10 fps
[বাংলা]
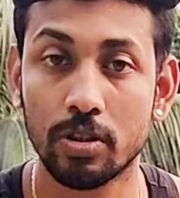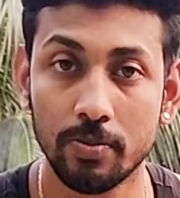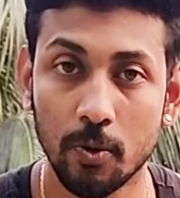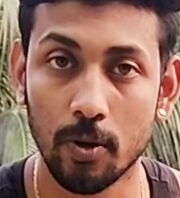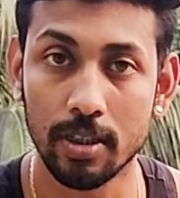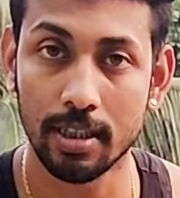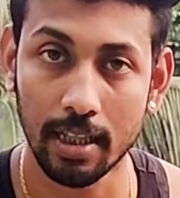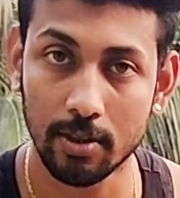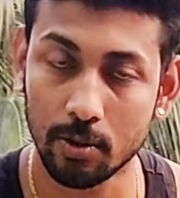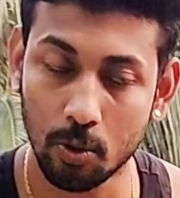নতুন জিম করছেন
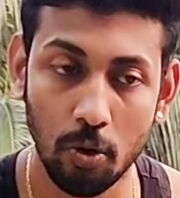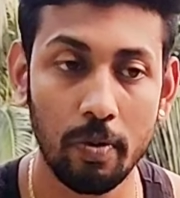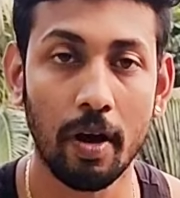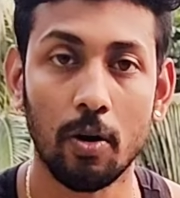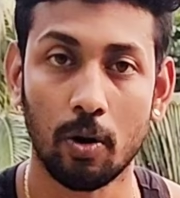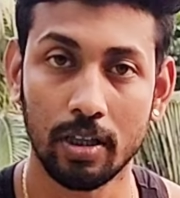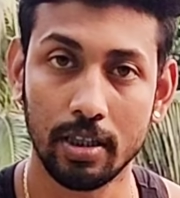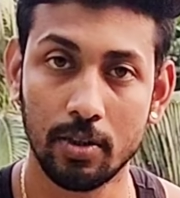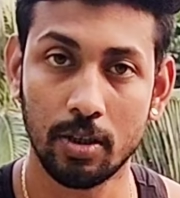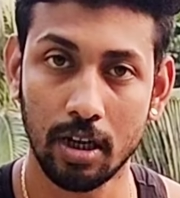তাদের জন্য খুবই ভালো
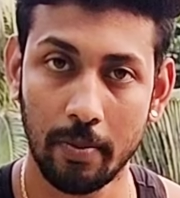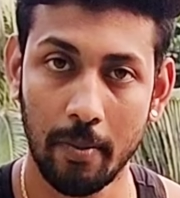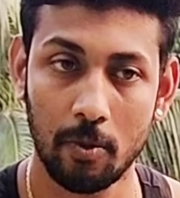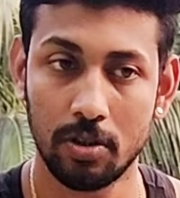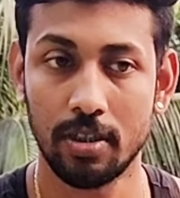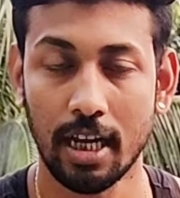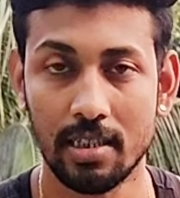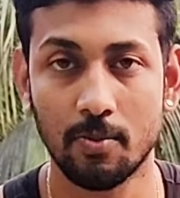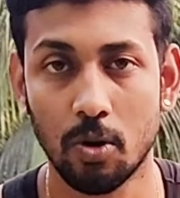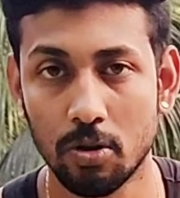অনেকদিন ধরে যারা ব্যায়াম করছেন
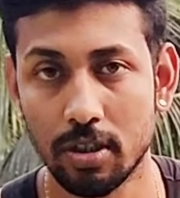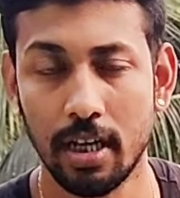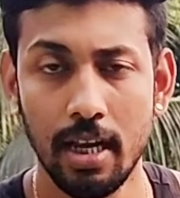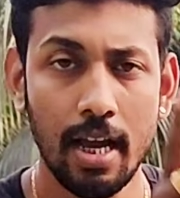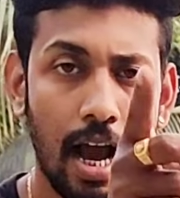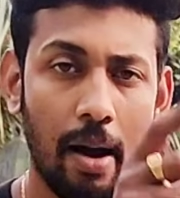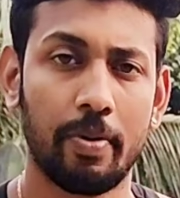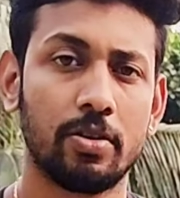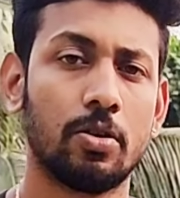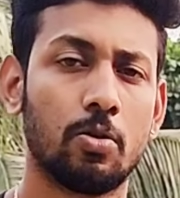টাইসেপ গ্রো হচ্ছে না
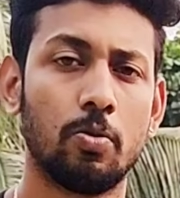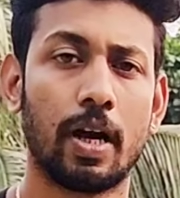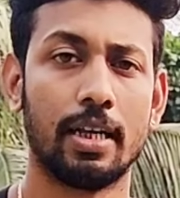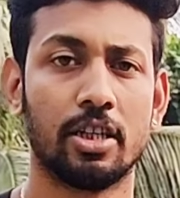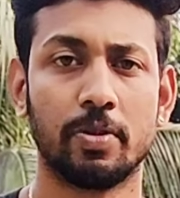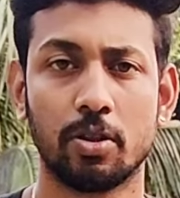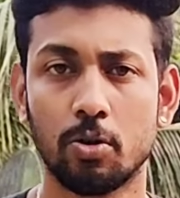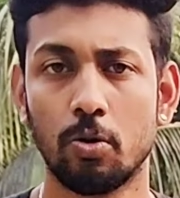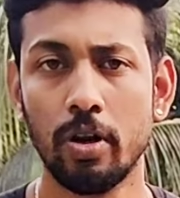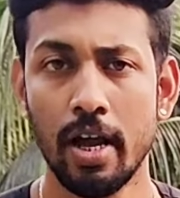আপনাদের জন্য খুবই কাজে আসবে
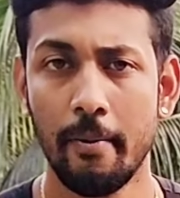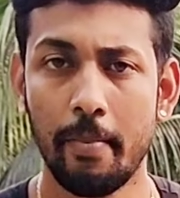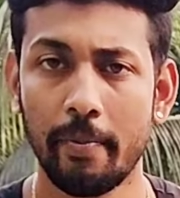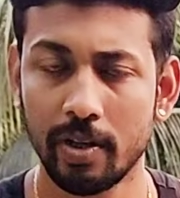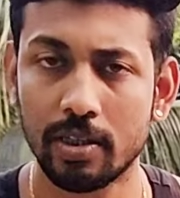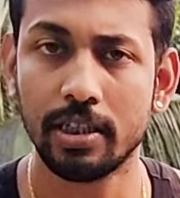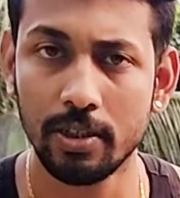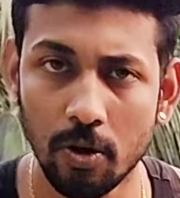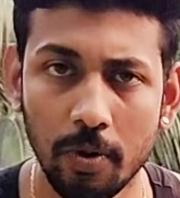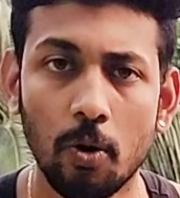চলুন ব্যায়ামটি
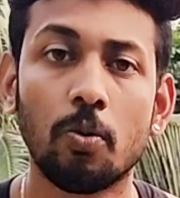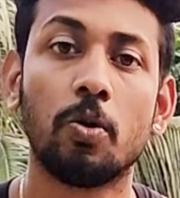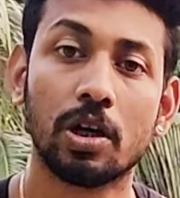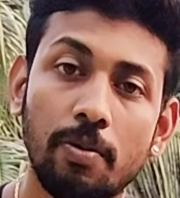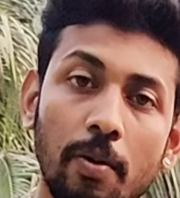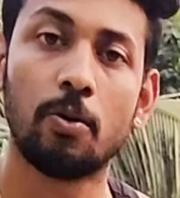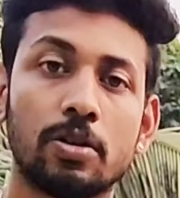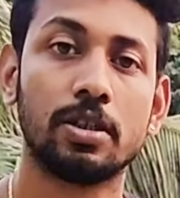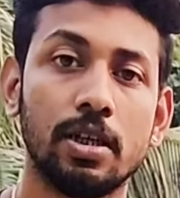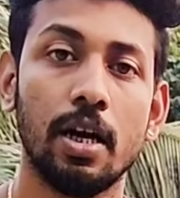কী নিয়মে করব কীভাবে
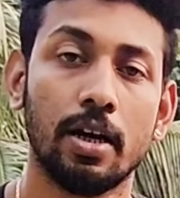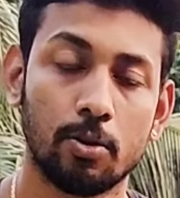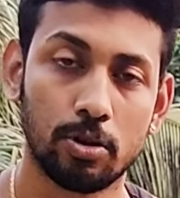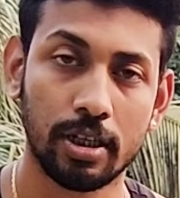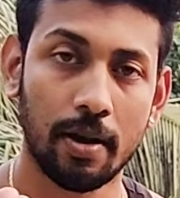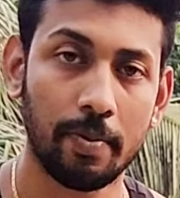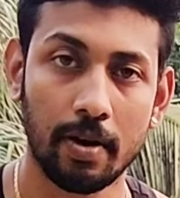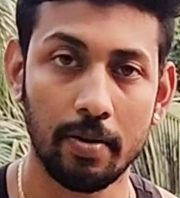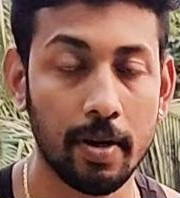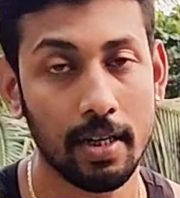করছি তো সেটা
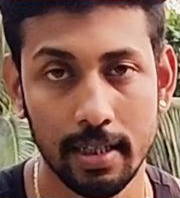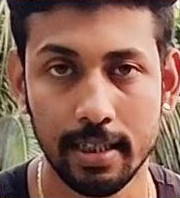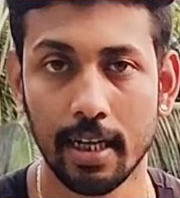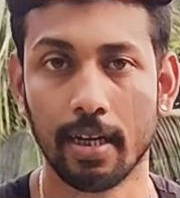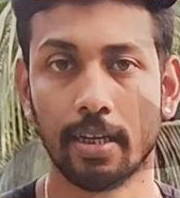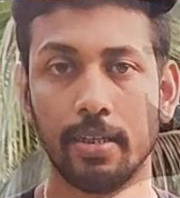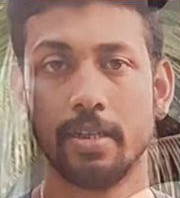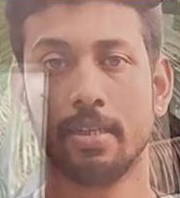আপনারা এবার জেনে নিন